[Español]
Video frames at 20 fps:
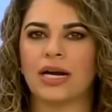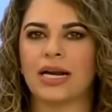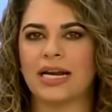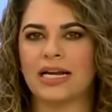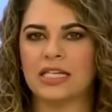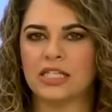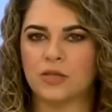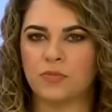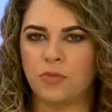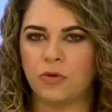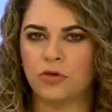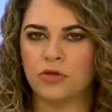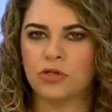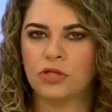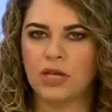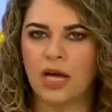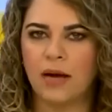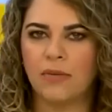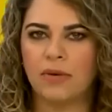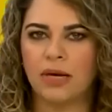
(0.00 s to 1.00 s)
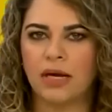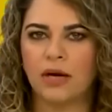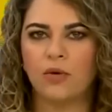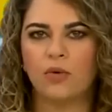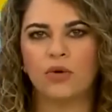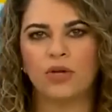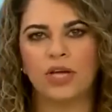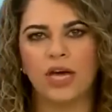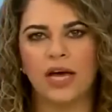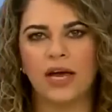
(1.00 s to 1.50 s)
responsable
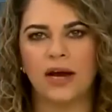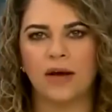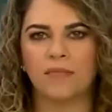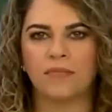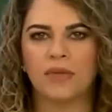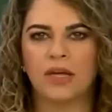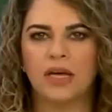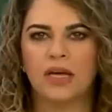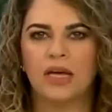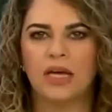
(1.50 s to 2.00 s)
huyera